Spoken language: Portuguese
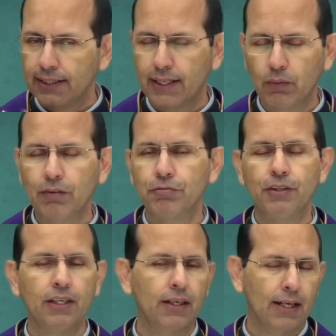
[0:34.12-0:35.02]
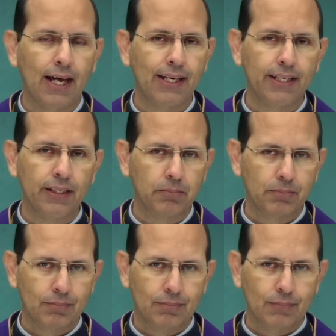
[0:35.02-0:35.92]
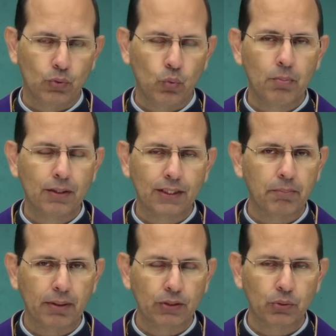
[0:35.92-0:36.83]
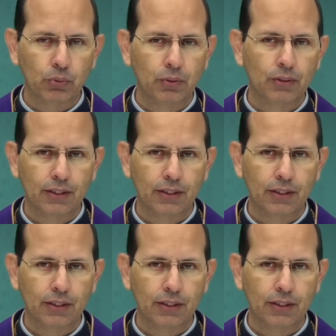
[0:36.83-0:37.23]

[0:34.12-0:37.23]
não havia ali um mandamento